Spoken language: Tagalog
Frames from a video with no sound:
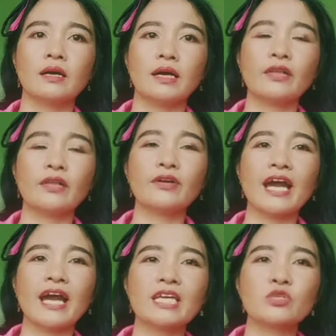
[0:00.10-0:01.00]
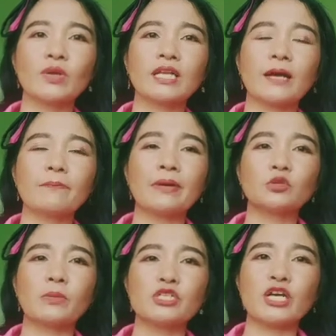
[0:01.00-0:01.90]
Hello guys! Welcome back to
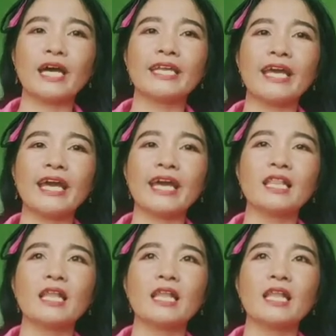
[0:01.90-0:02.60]
my channel!